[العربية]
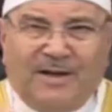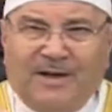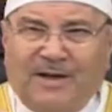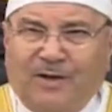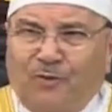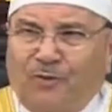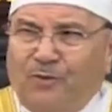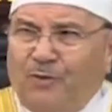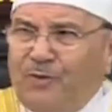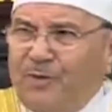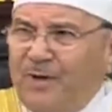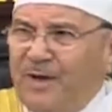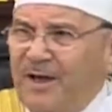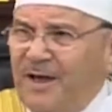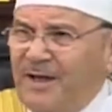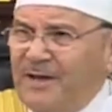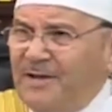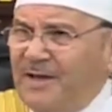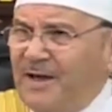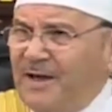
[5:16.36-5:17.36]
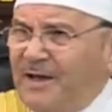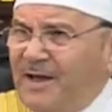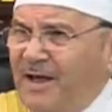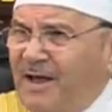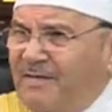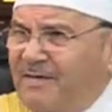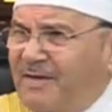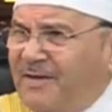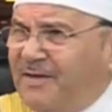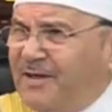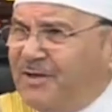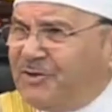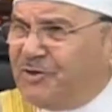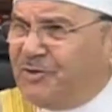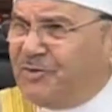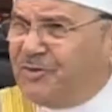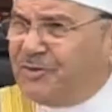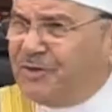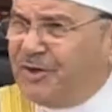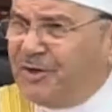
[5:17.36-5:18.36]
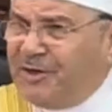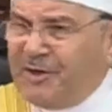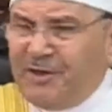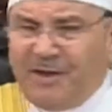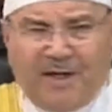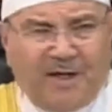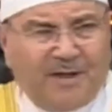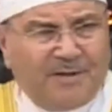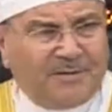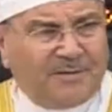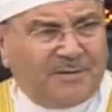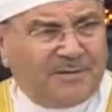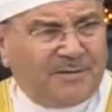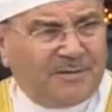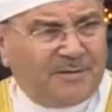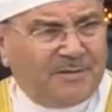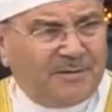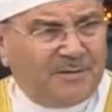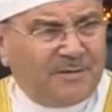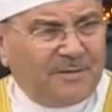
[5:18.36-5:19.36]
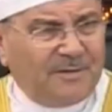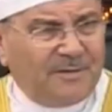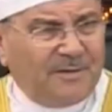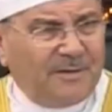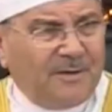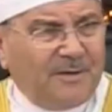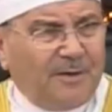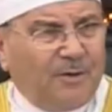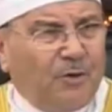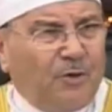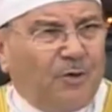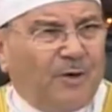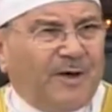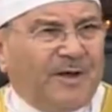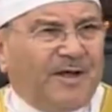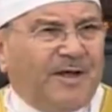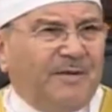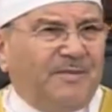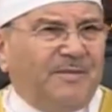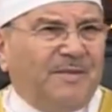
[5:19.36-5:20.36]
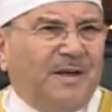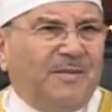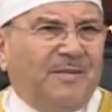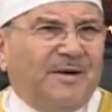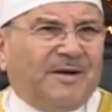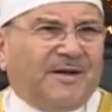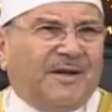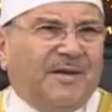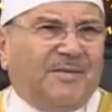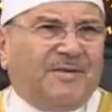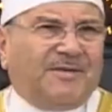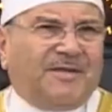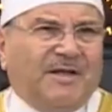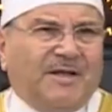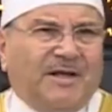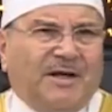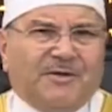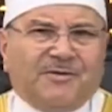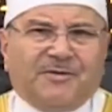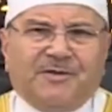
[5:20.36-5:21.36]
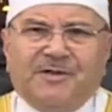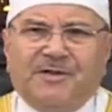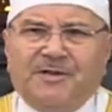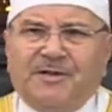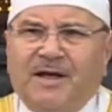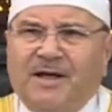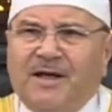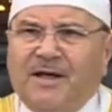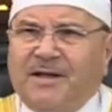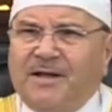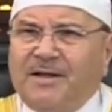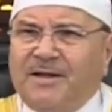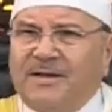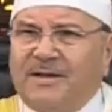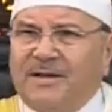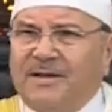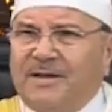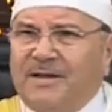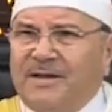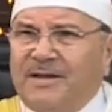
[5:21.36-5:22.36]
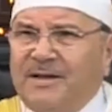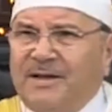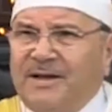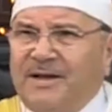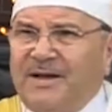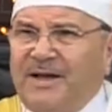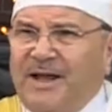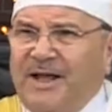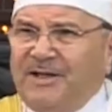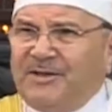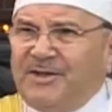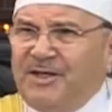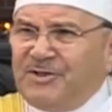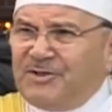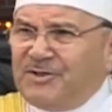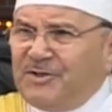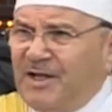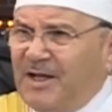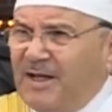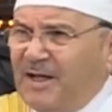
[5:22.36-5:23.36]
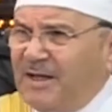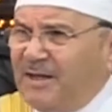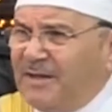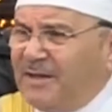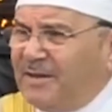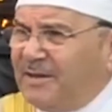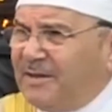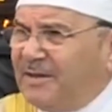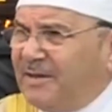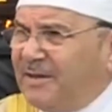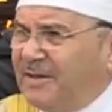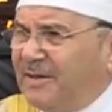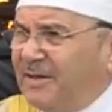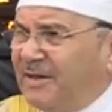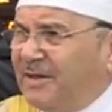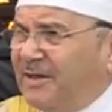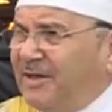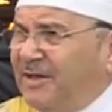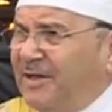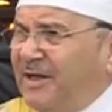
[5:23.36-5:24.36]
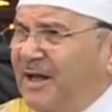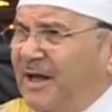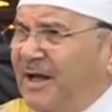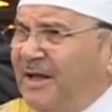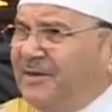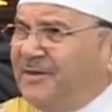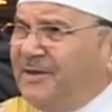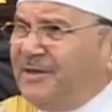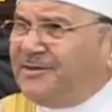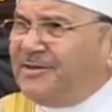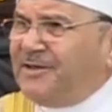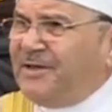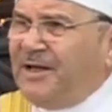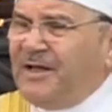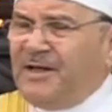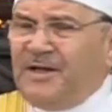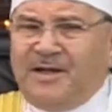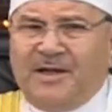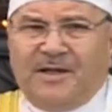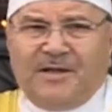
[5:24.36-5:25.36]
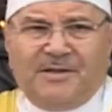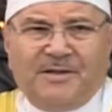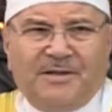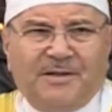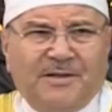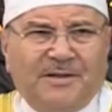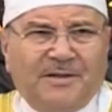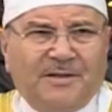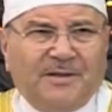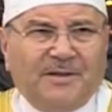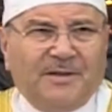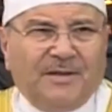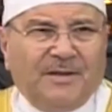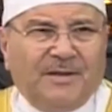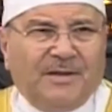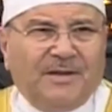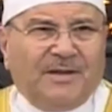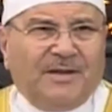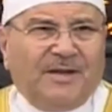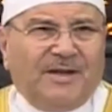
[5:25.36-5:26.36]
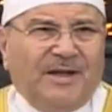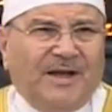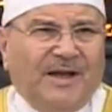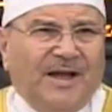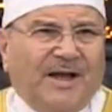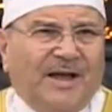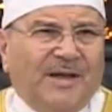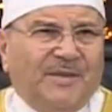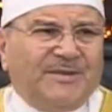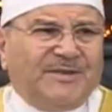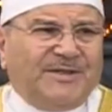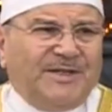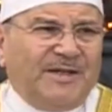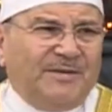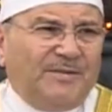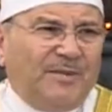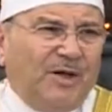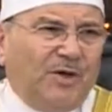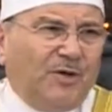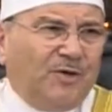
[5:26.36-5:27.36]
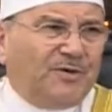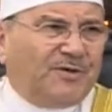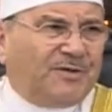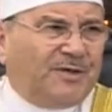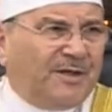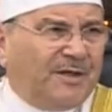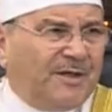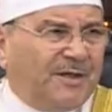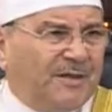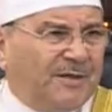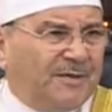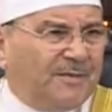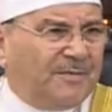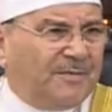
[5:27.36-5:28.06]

لو أن لهذا النجم طريقاً وركبنا مركبة أرضية لاحتجنا إلى أن نصل إليه إلى خمسين مليون سنة